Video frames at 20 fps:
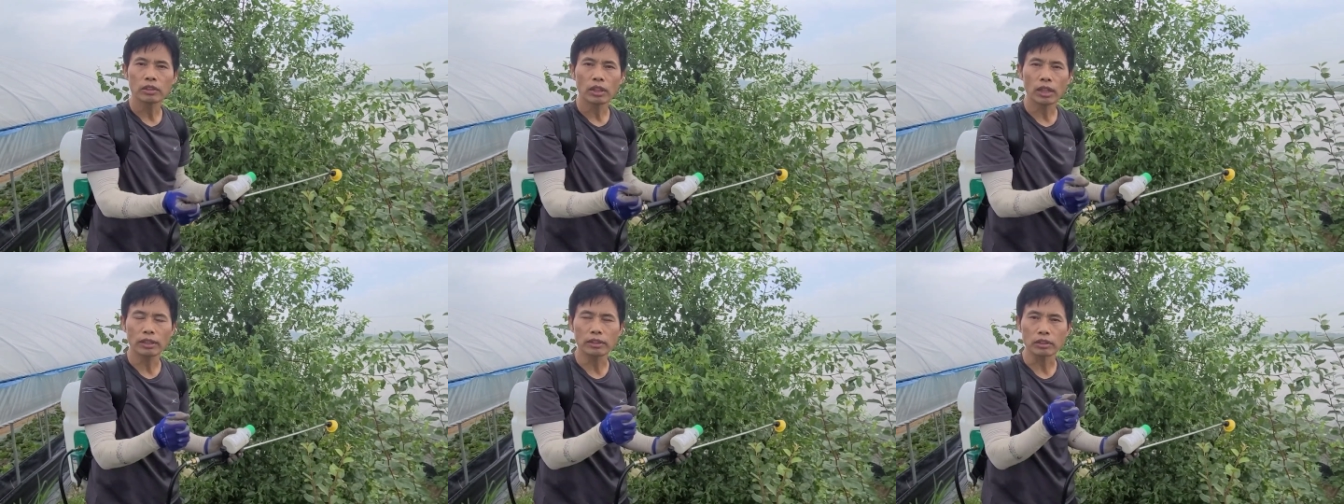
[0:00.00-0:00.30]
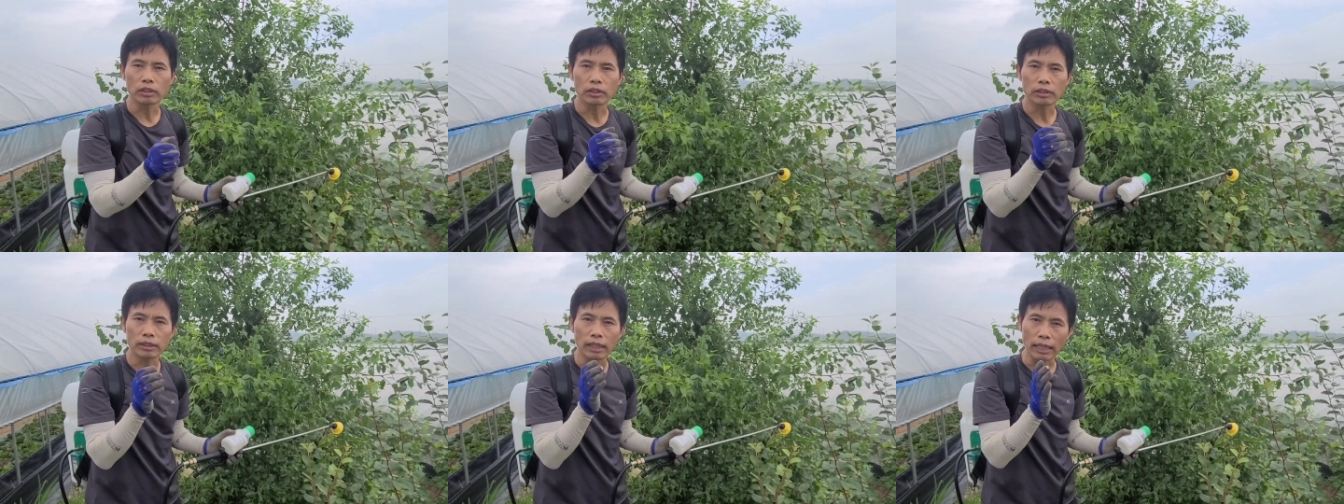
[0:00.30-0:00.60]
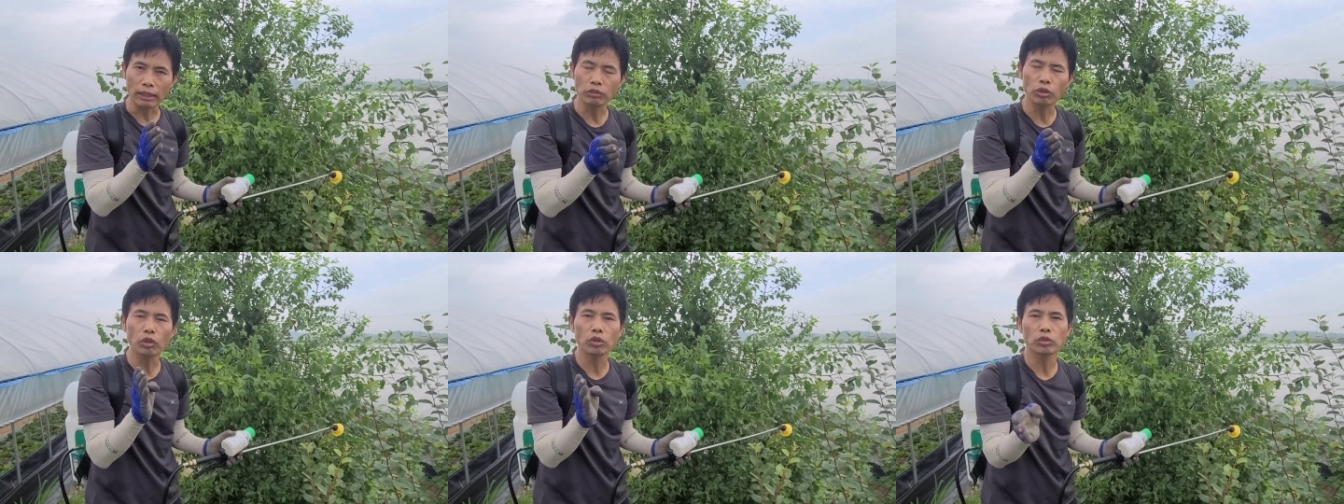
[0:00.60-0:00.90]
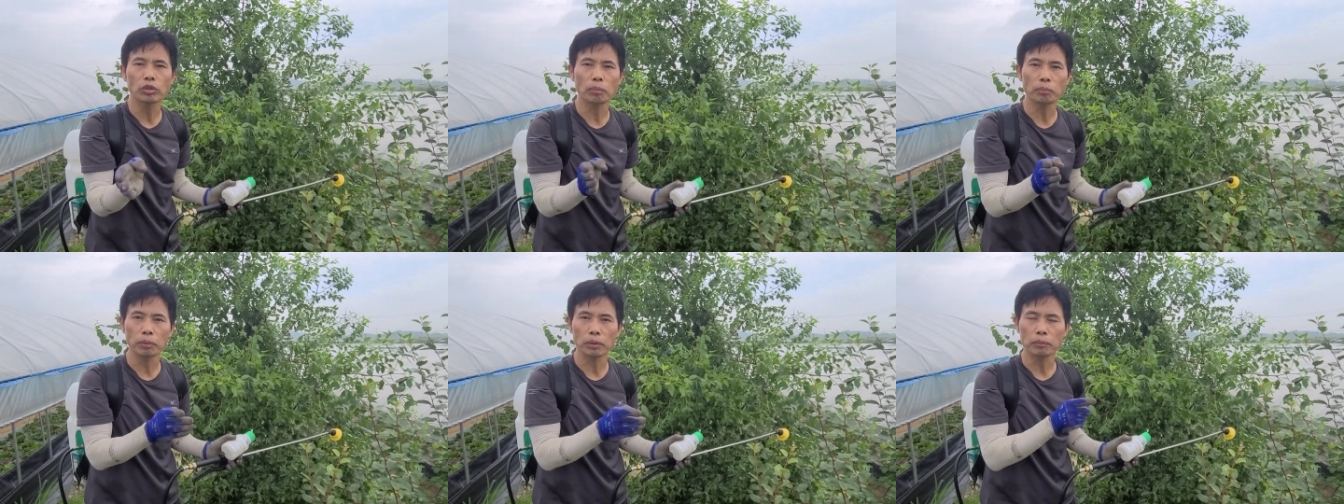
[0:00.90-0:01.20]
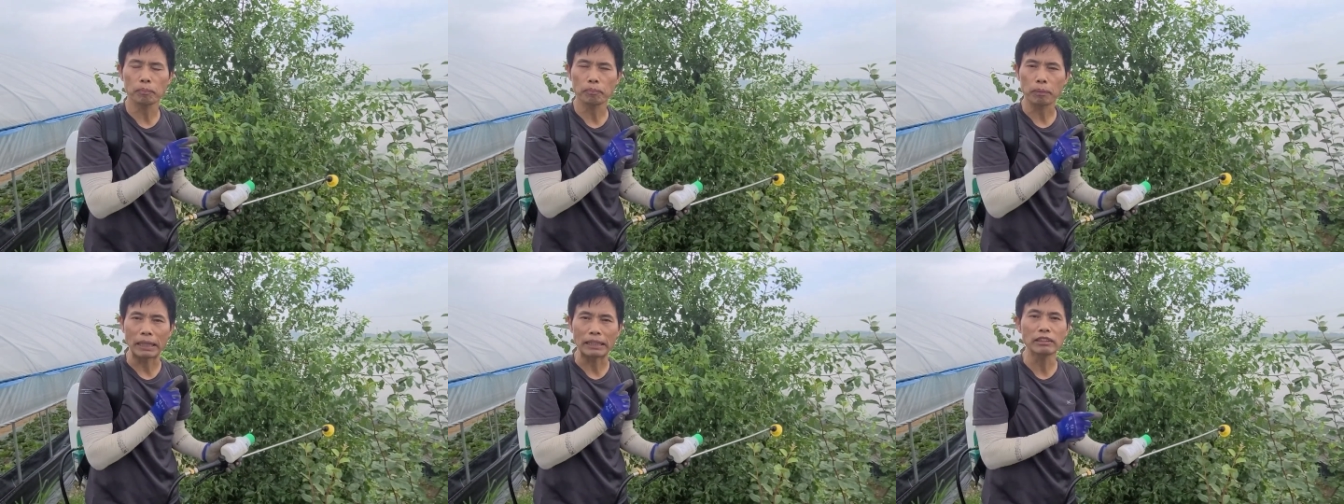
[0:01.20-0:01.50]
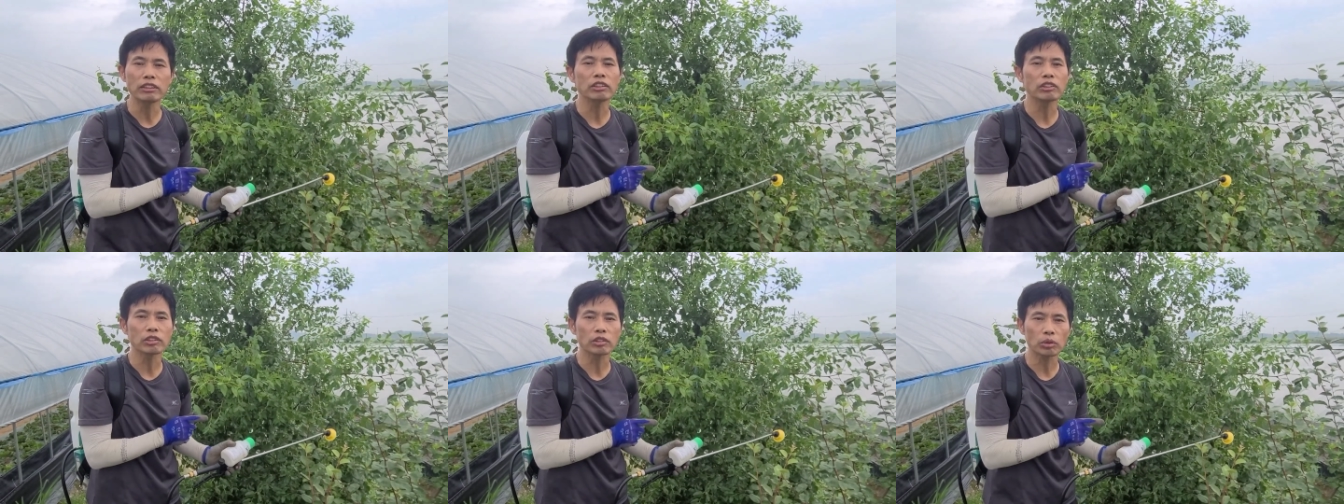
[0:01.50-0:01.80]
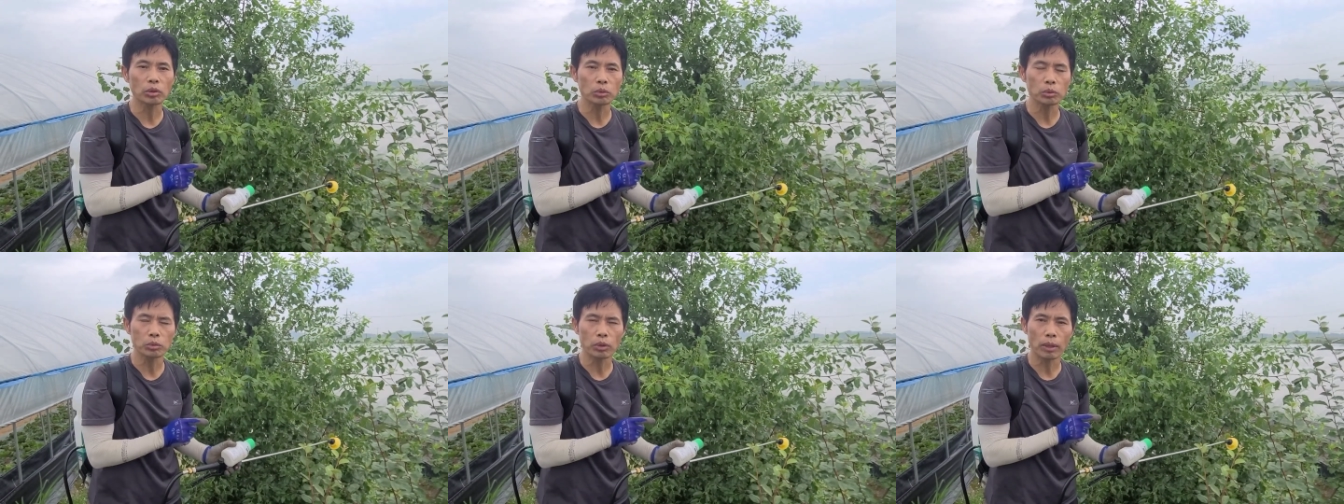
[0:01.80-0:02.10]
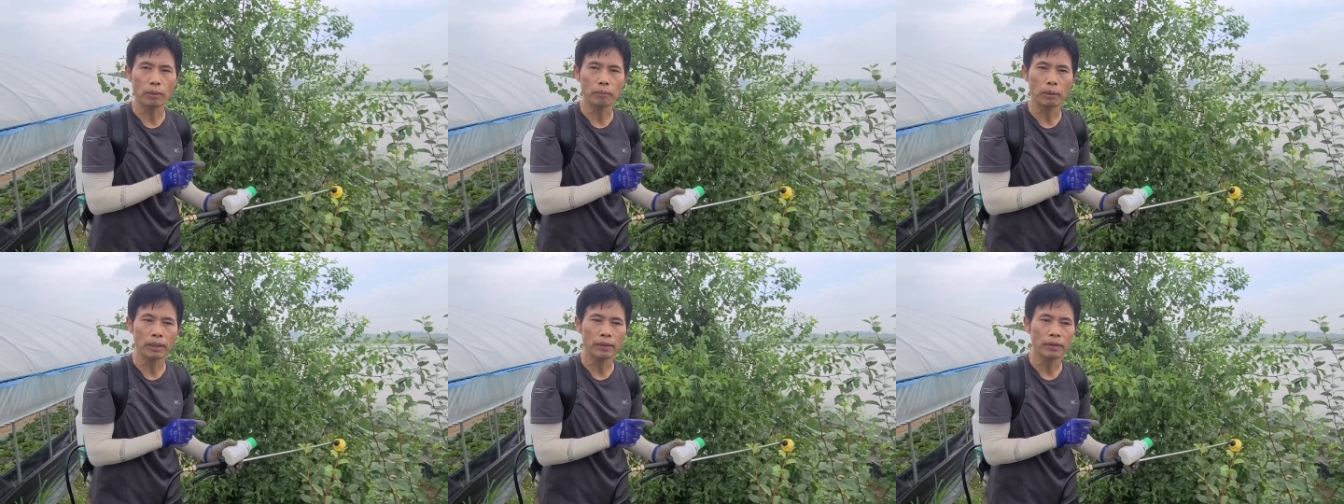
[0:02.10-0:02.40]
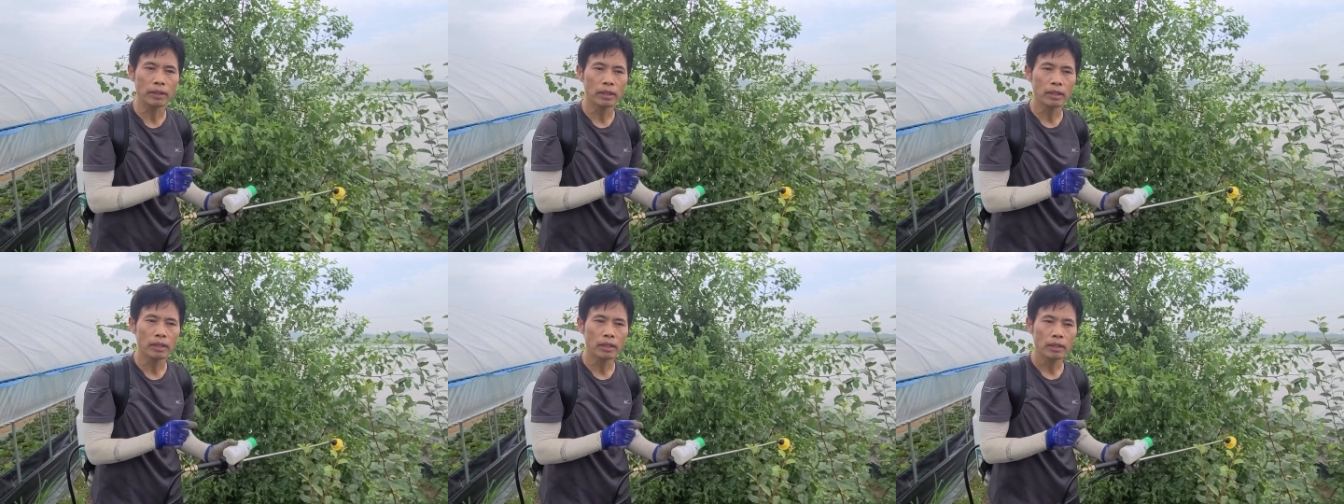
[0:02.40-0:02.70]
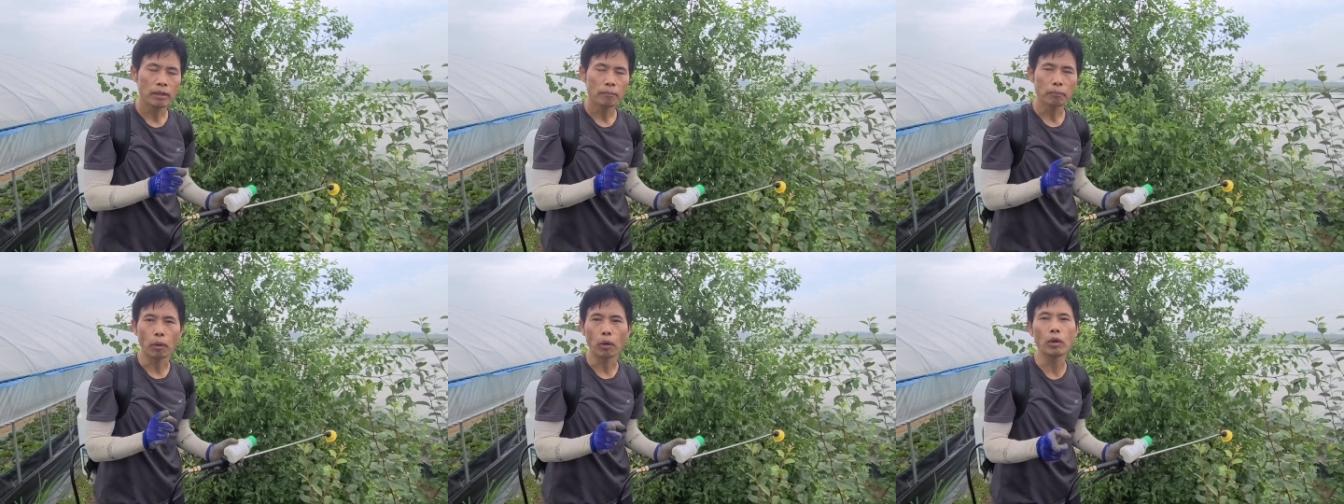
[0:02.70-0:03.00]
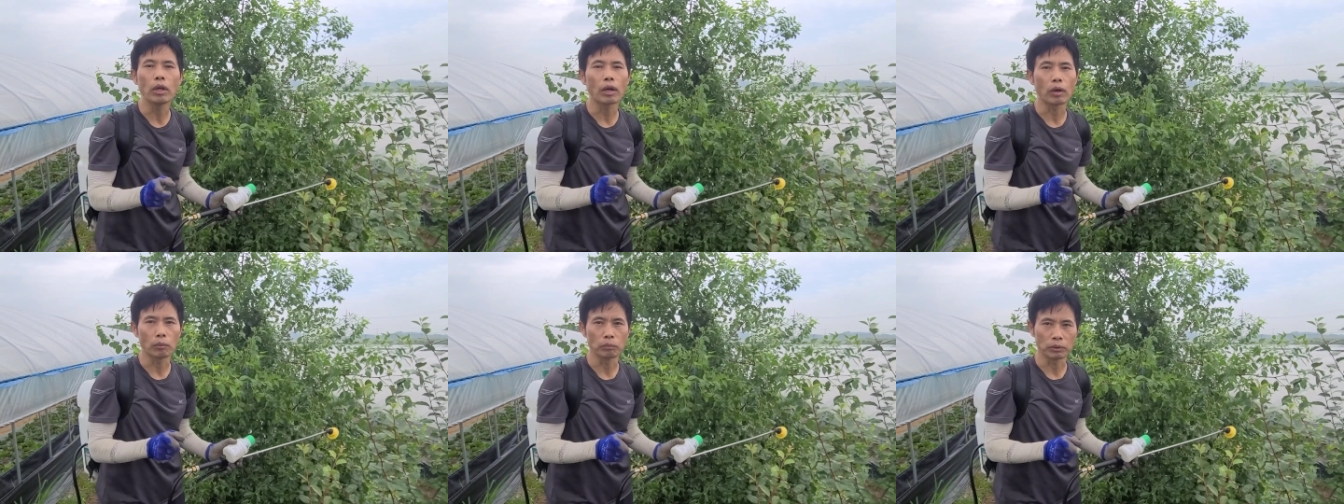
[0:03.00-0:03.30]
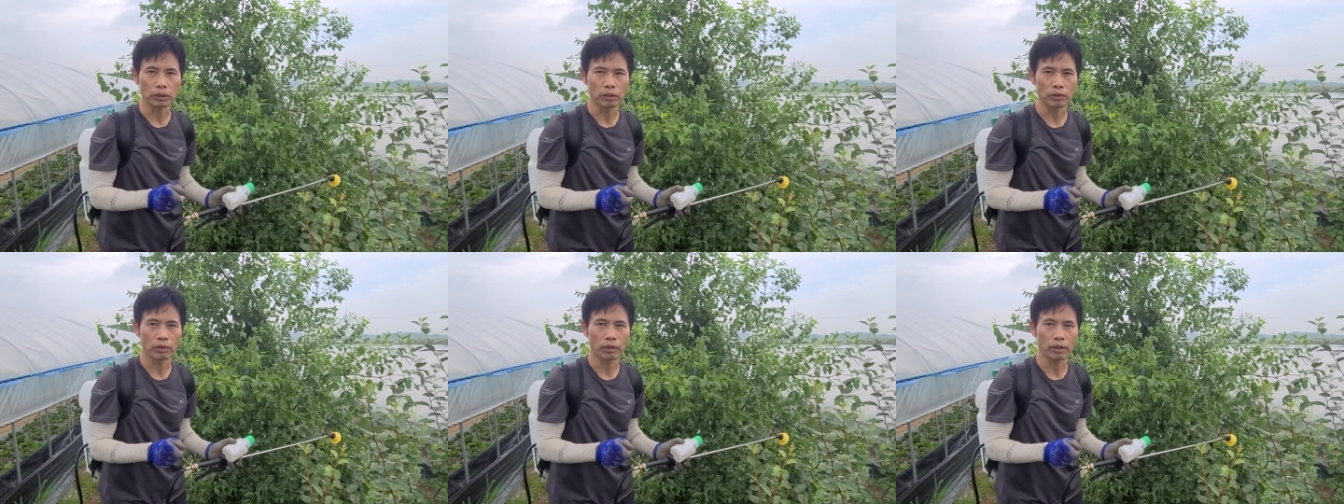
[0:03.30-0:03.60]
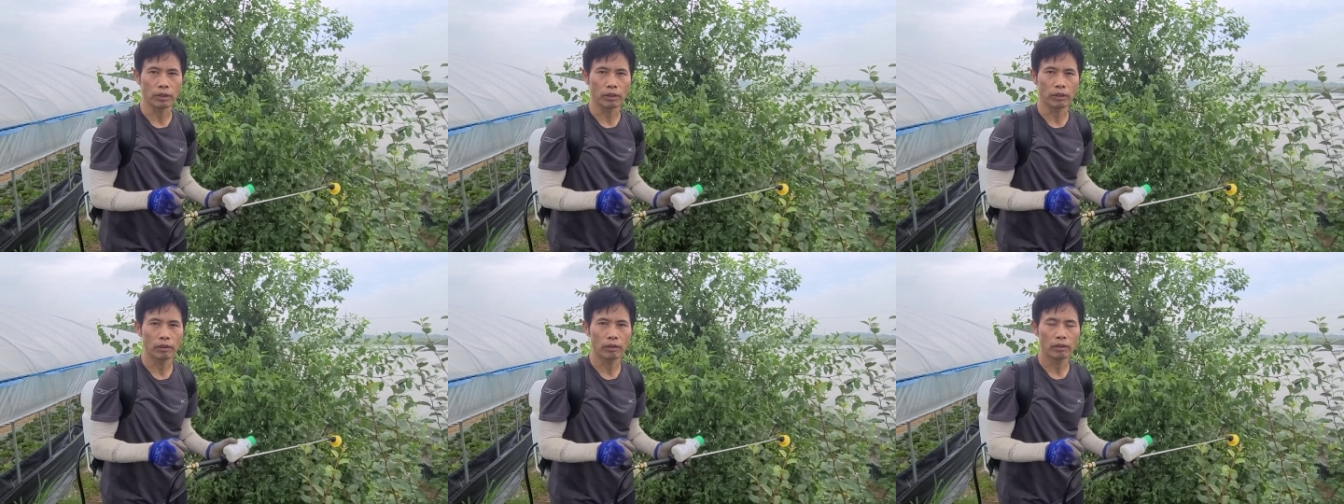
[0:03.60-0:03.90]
한 다섯 여섯 번은 반드시 쳐줘야만 벌레가 없는 거예요.